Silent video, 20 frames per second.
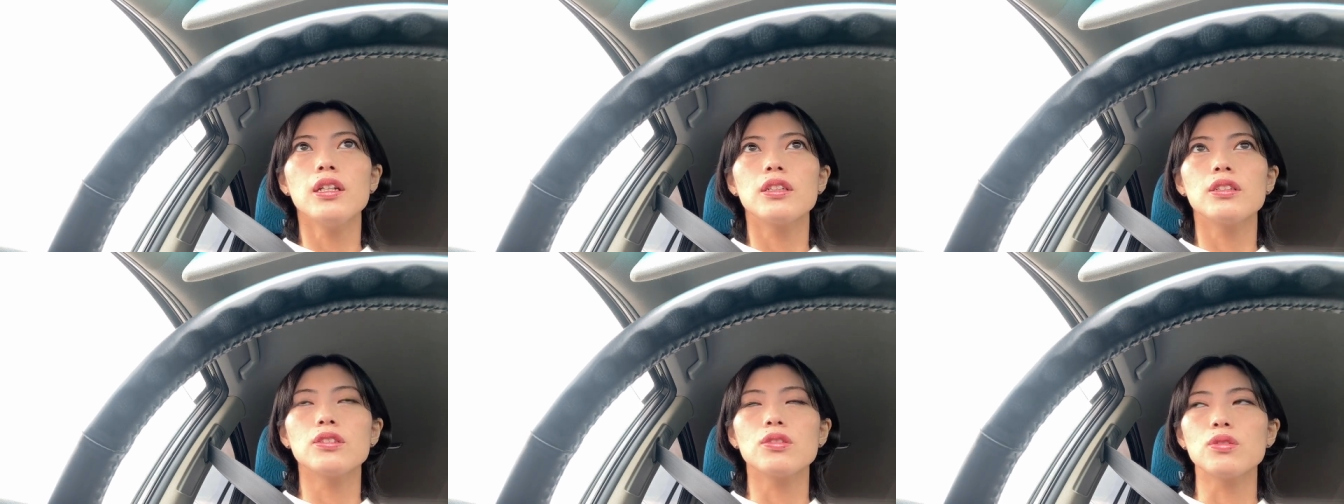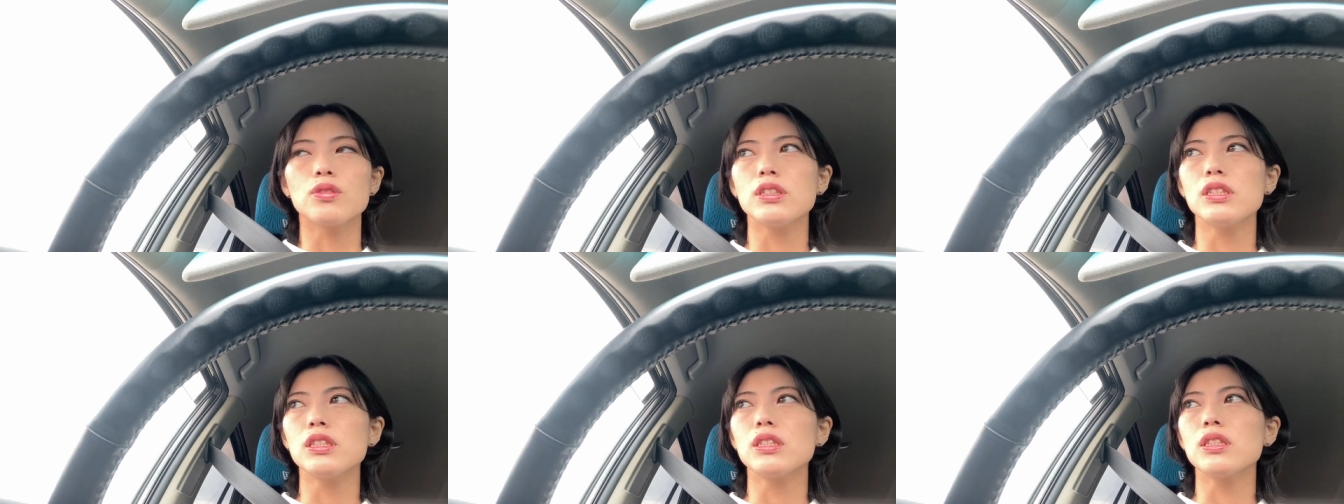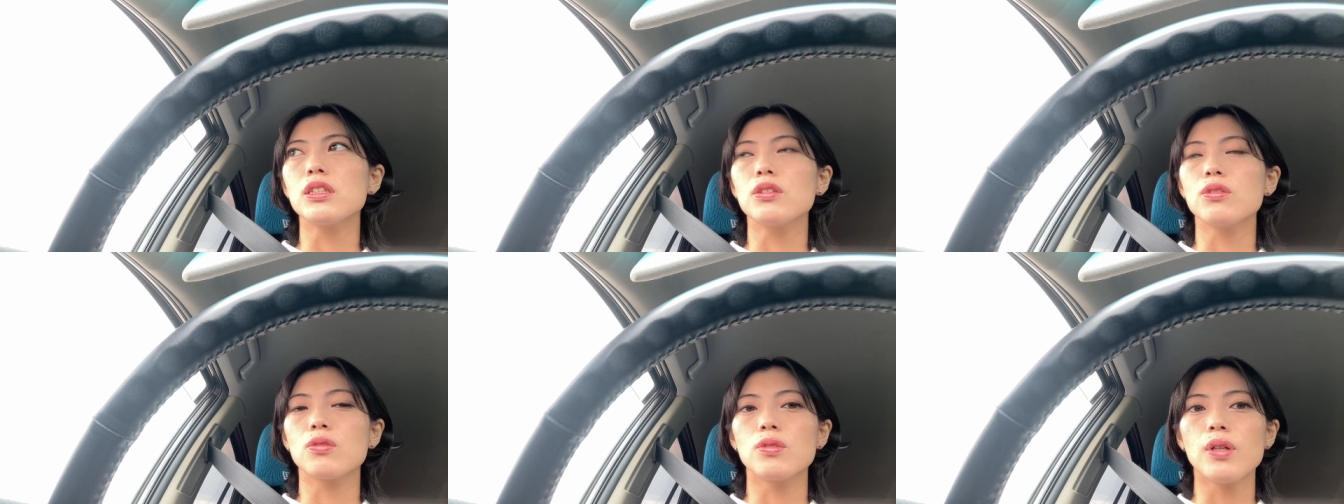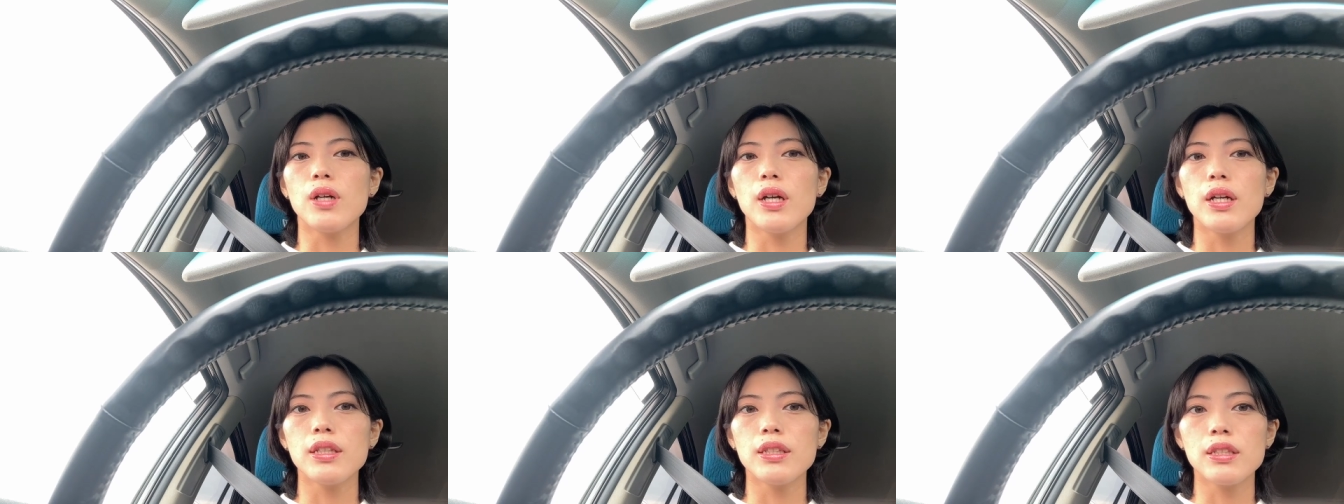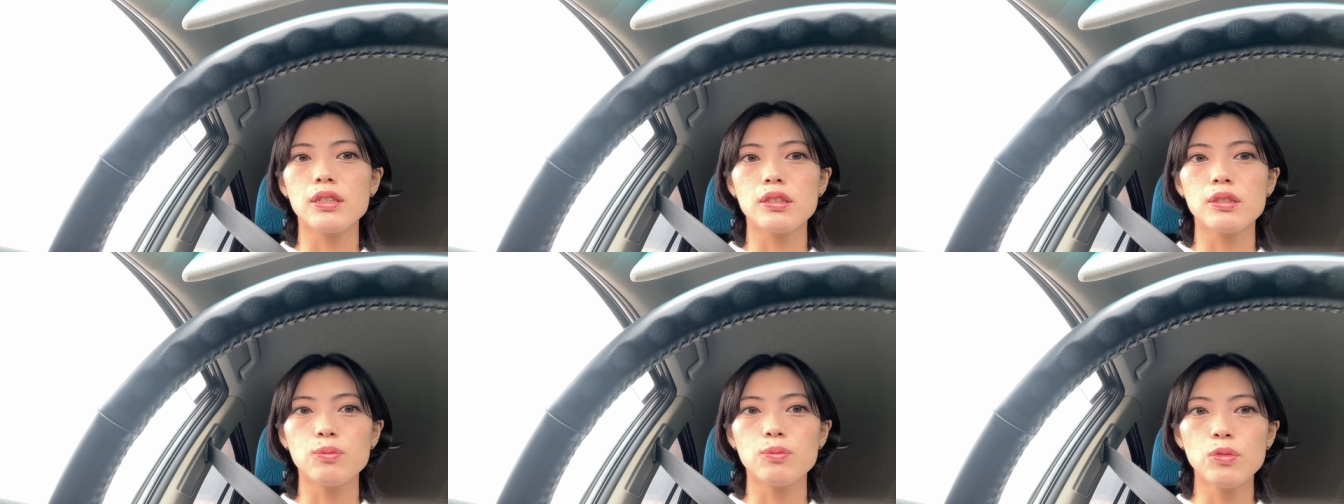その新規のご挨
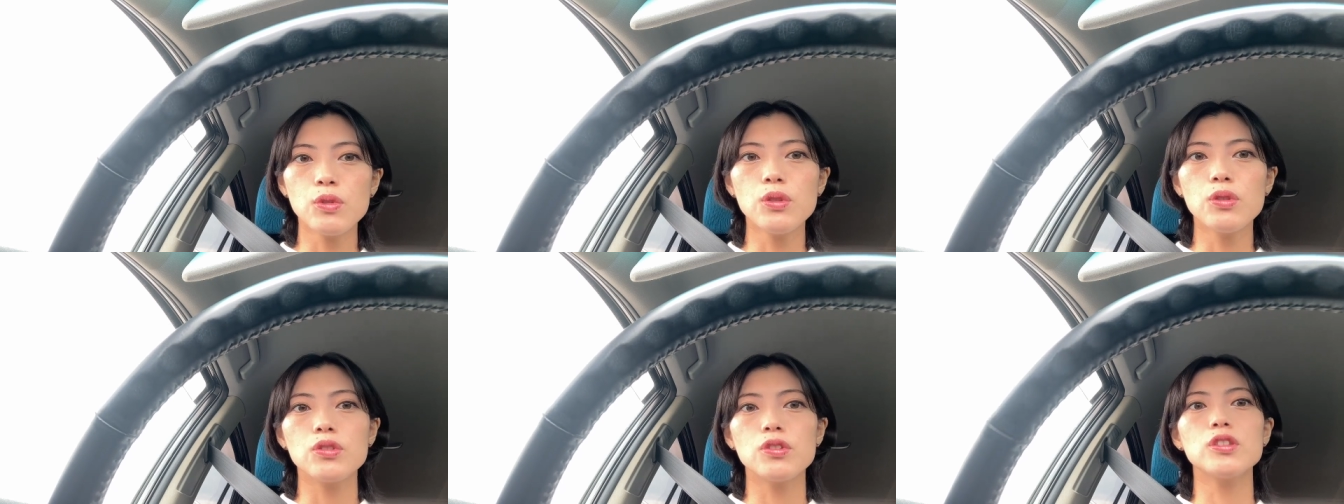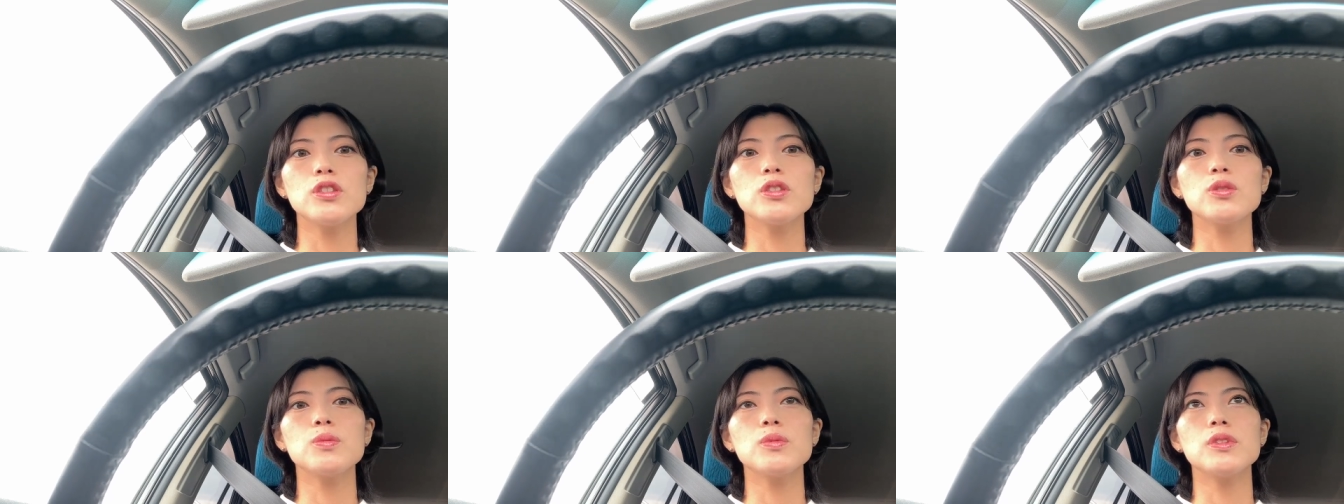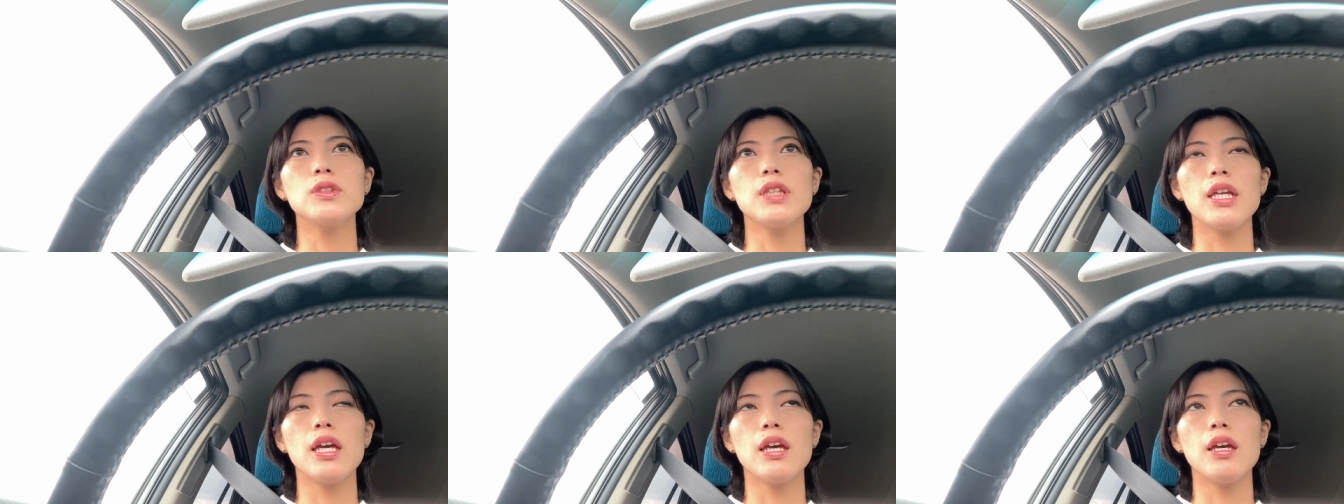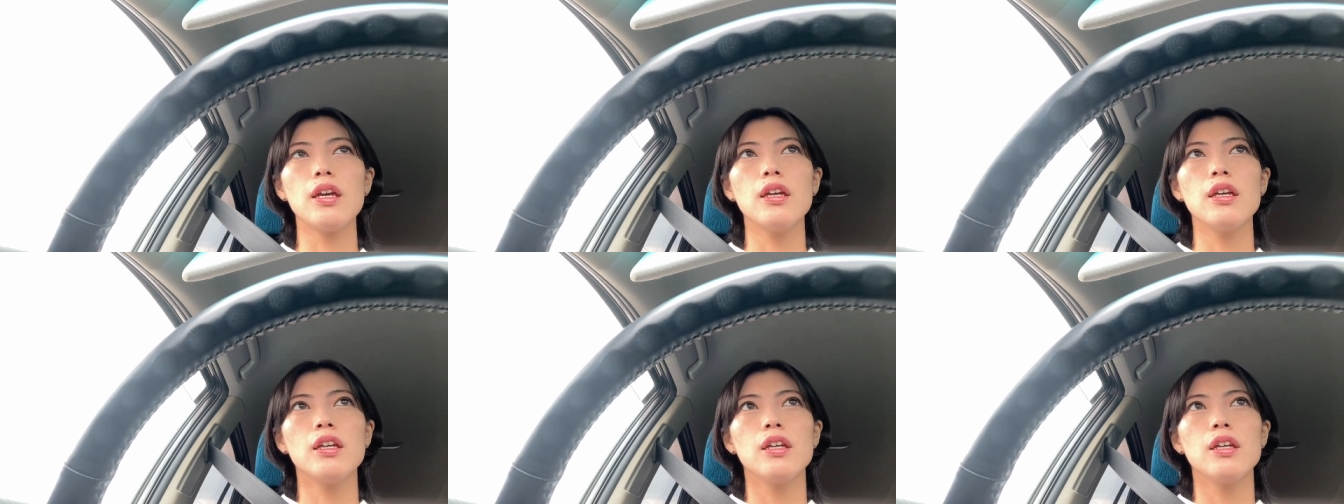拶も Zoom で、